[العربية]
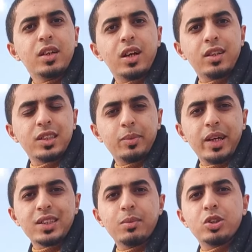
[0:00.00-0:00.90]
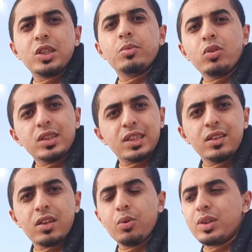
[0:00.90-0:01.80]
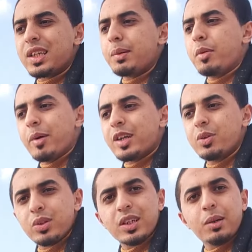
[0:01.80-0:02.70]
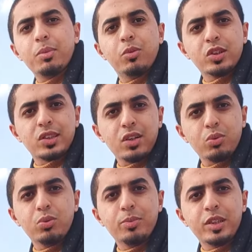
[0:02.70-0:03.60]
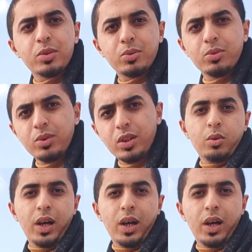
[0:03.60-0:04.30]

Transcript: خلاص يبقى احسن مش لازم تروح السنتر وتركب المرج وتركب مواصلات ومترو